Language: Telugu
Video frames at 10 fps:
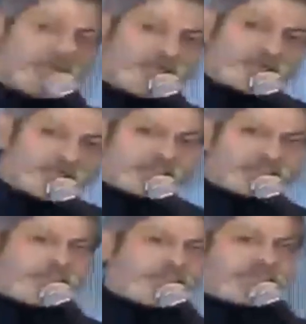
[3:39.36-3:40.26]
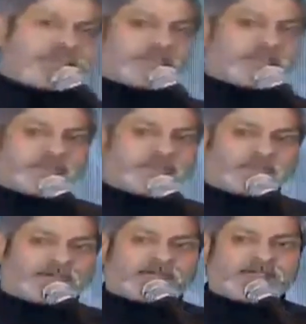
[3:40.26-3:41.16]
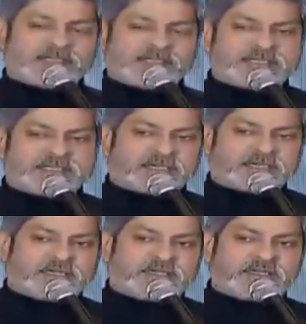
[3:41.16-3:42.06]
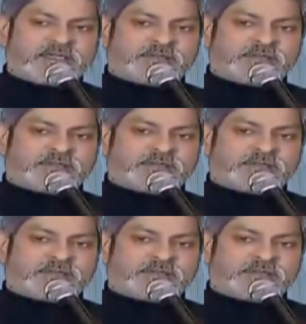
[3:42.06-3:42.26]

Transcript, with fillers: ఎంత కష్టపడ్డారో ఎంత బాగా చేశారనేది